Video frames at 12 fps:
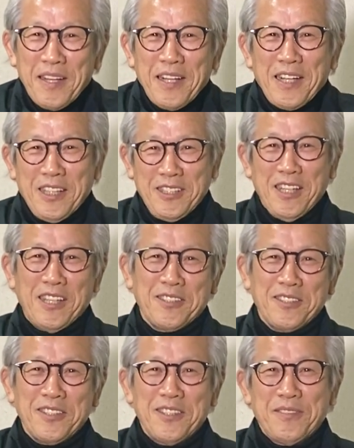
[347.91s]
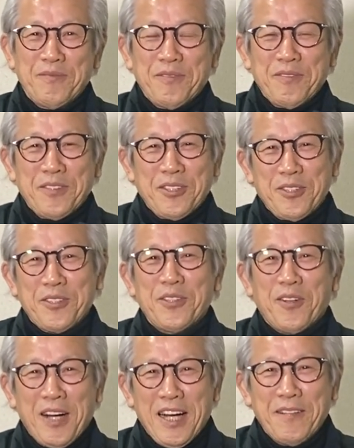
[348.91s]
活躍する
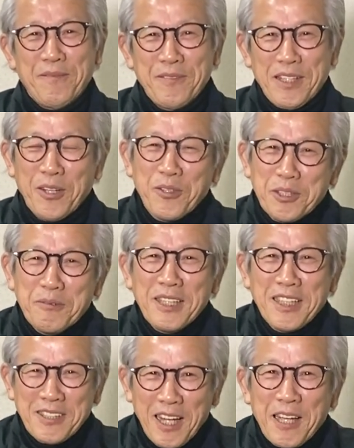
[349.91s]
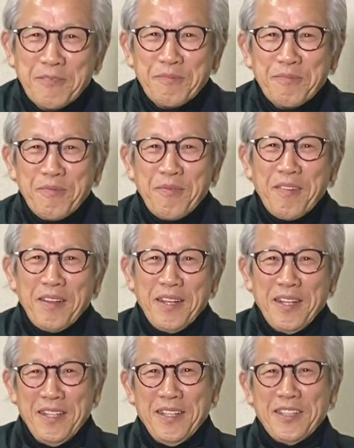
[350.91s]
のが楽しみですね。
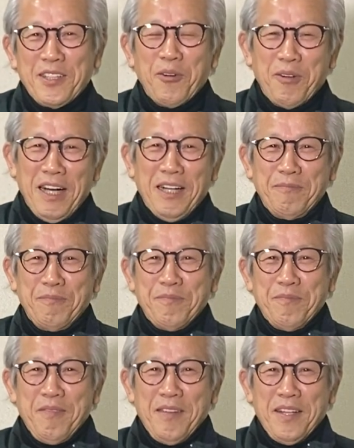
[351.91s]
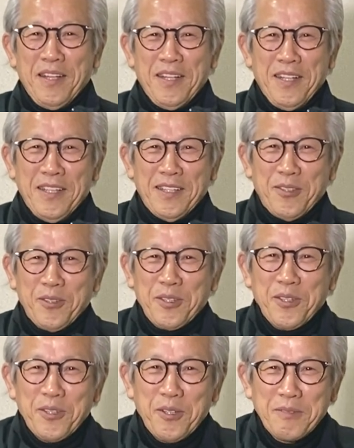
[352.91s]
えー、今日は、えー、東
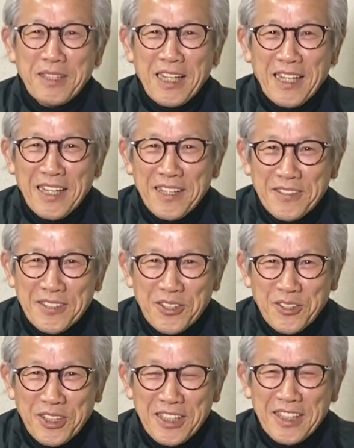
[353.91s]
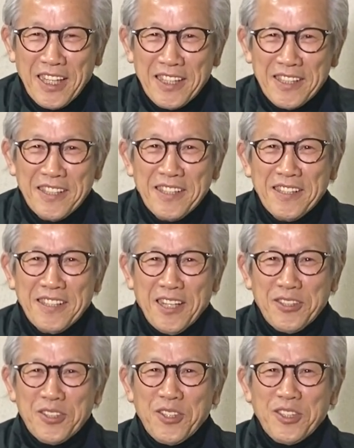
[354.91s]
京ドームから巨人対
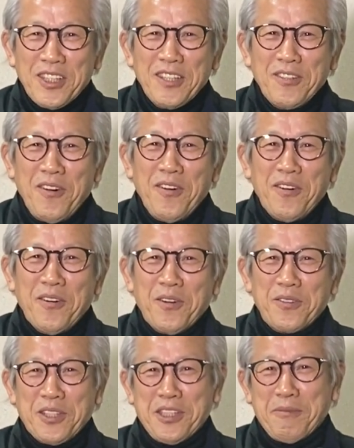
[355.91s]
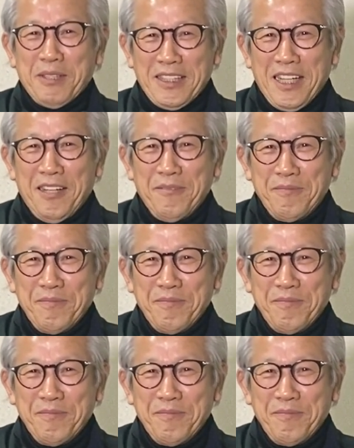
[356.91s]
ヤクルト戦をお送りしました